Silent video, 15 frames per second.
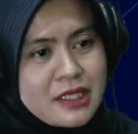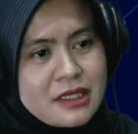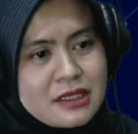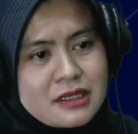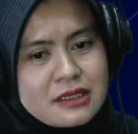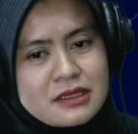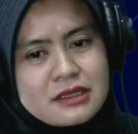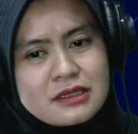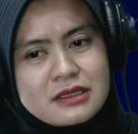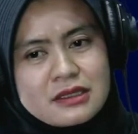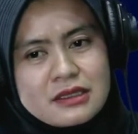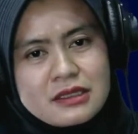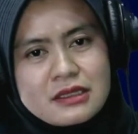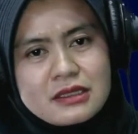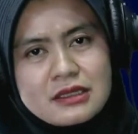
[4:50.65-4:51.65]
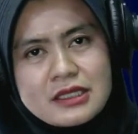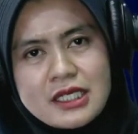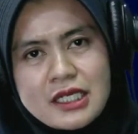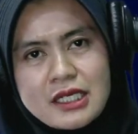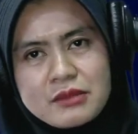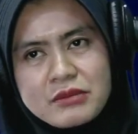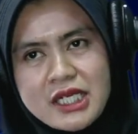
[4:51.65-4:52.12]
Iya. uh, ada
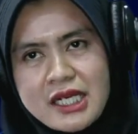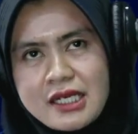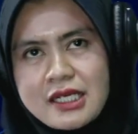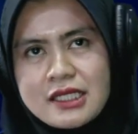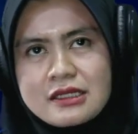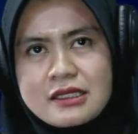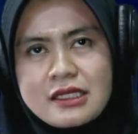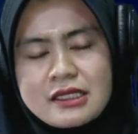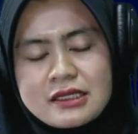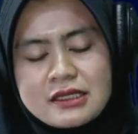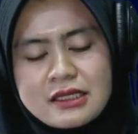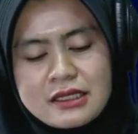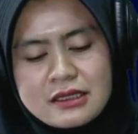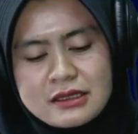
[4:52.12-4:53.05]
berangkat dari